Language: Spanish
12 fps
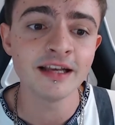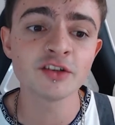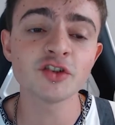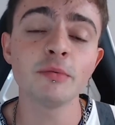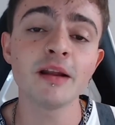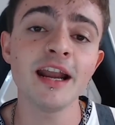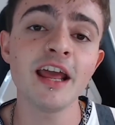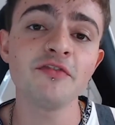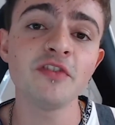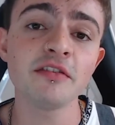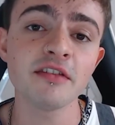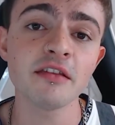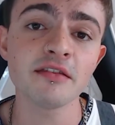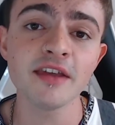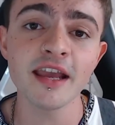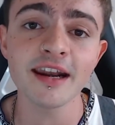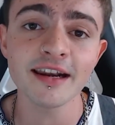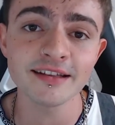sobre la
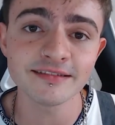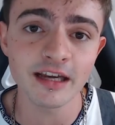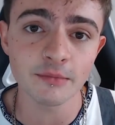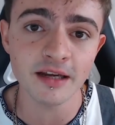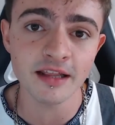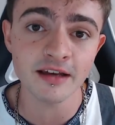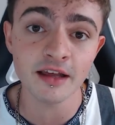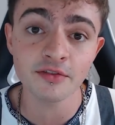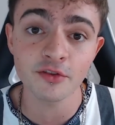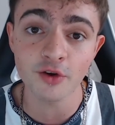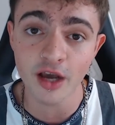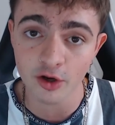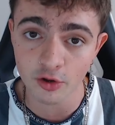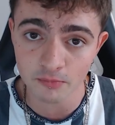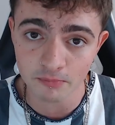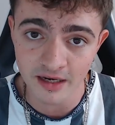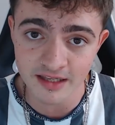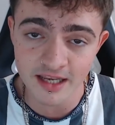eficiencia y rentabilidad de una
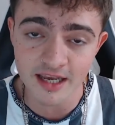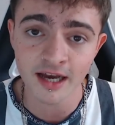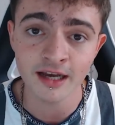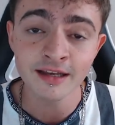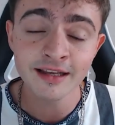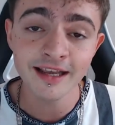compañía.